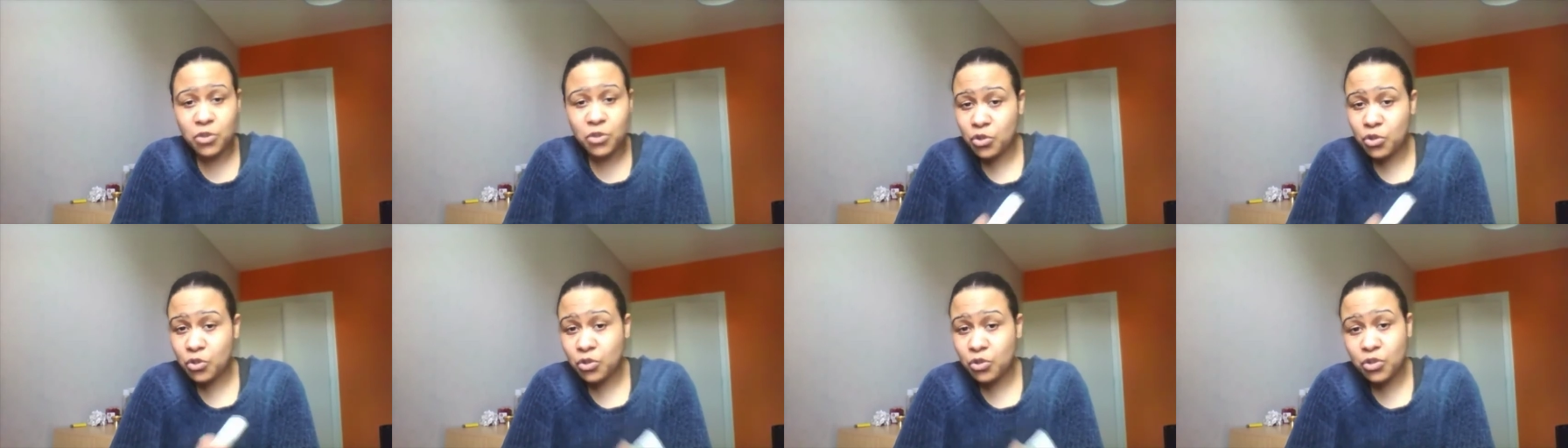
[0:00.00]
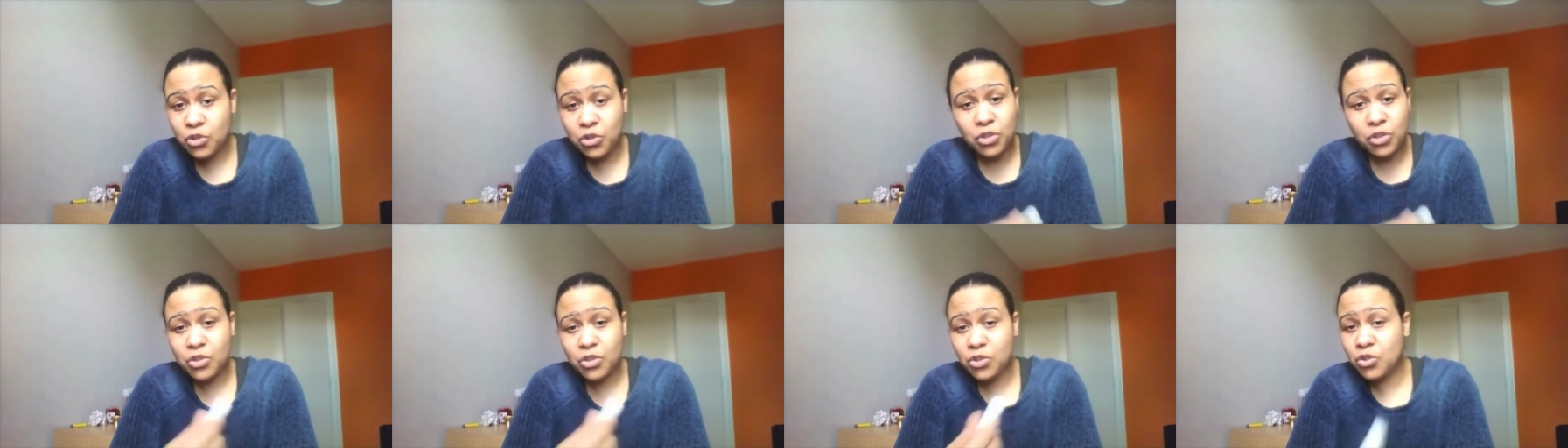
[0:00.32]

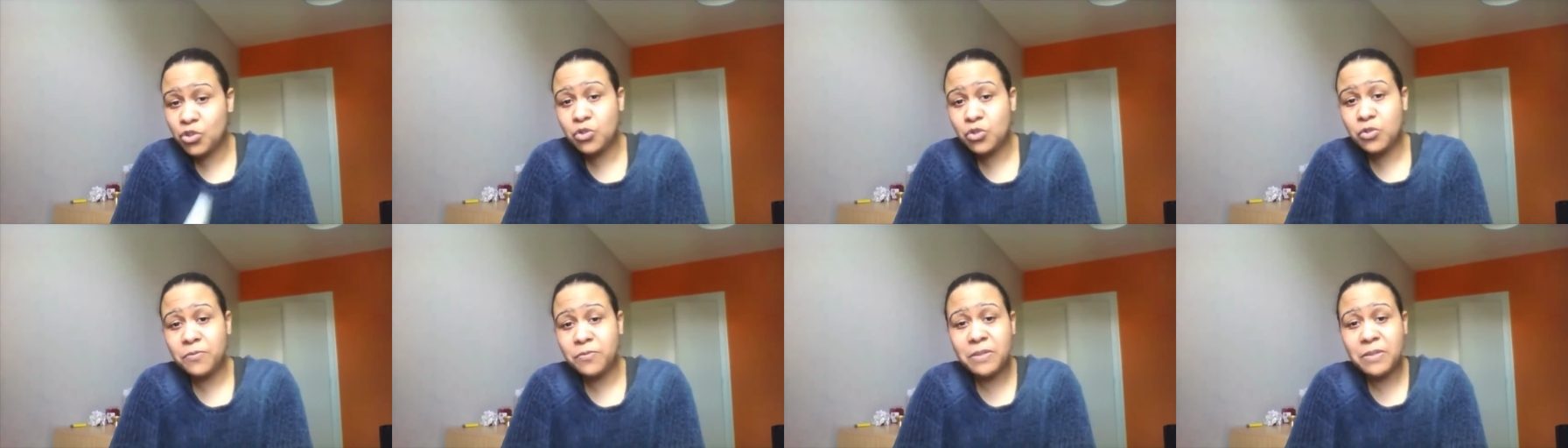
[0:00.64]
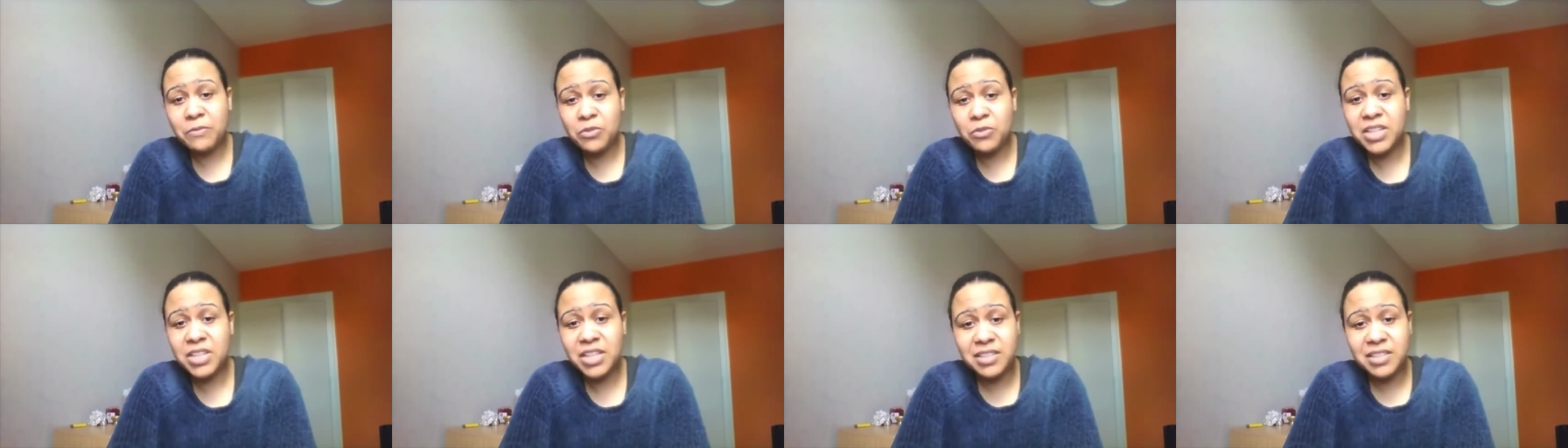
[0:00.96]
Je, te fais
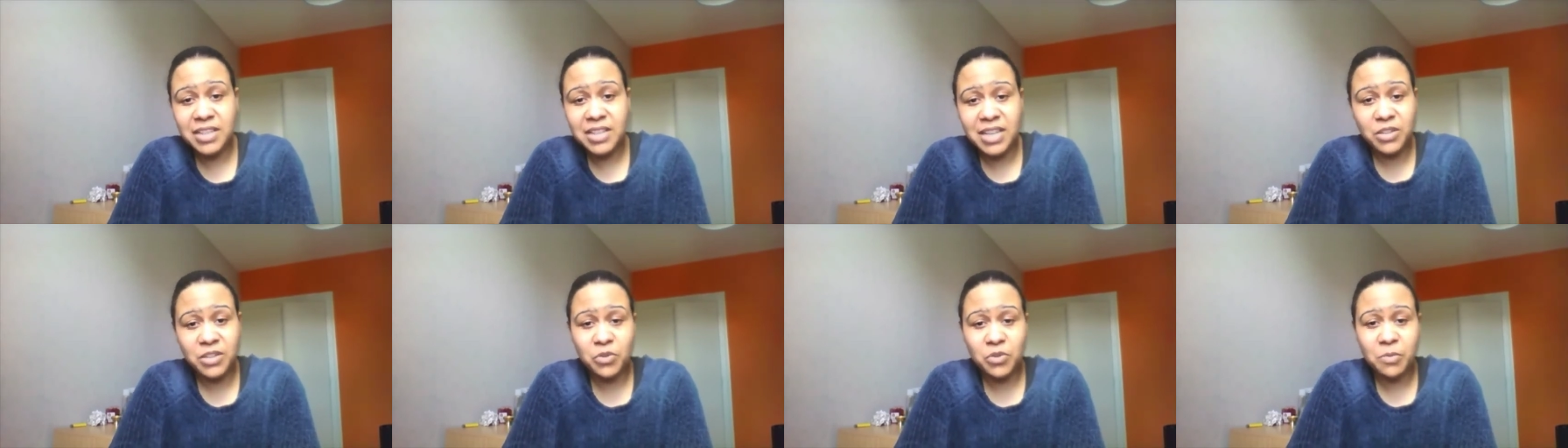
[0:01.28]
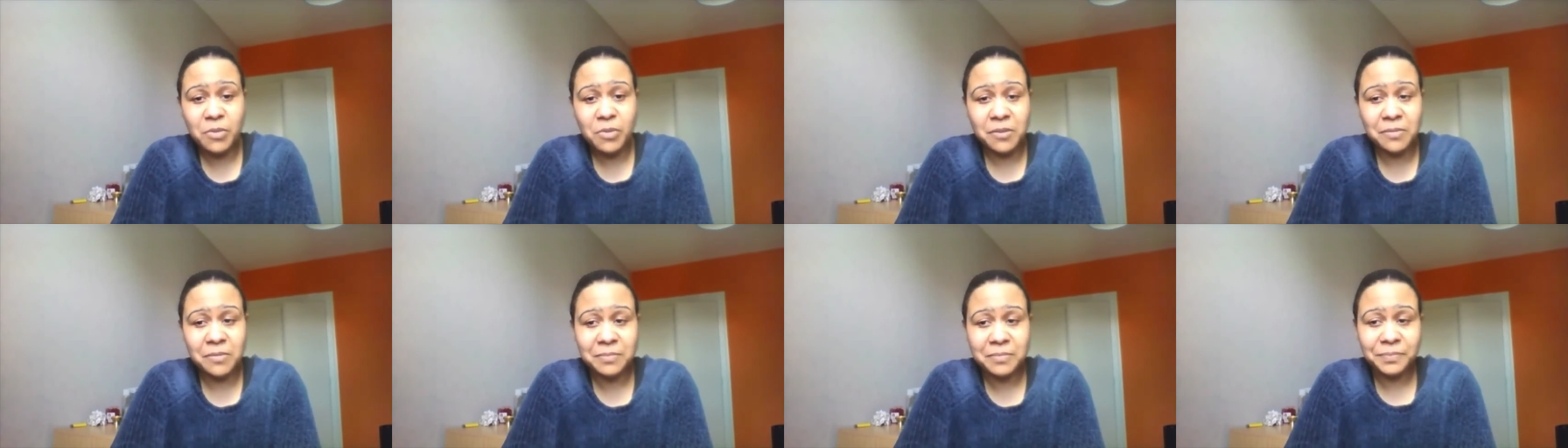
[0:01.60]
venir
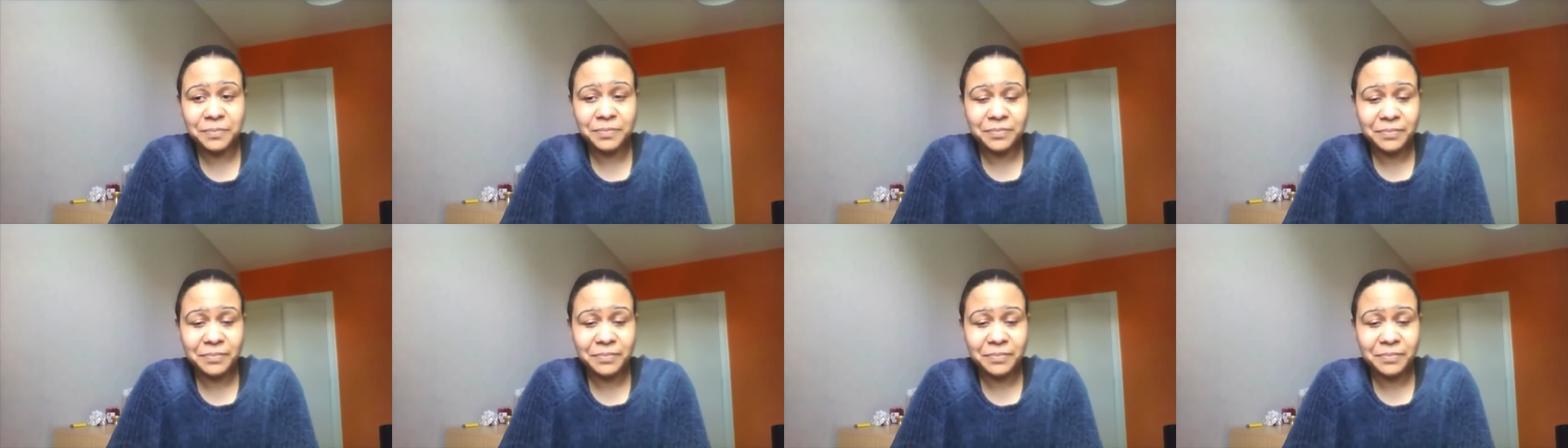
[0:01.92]
directement.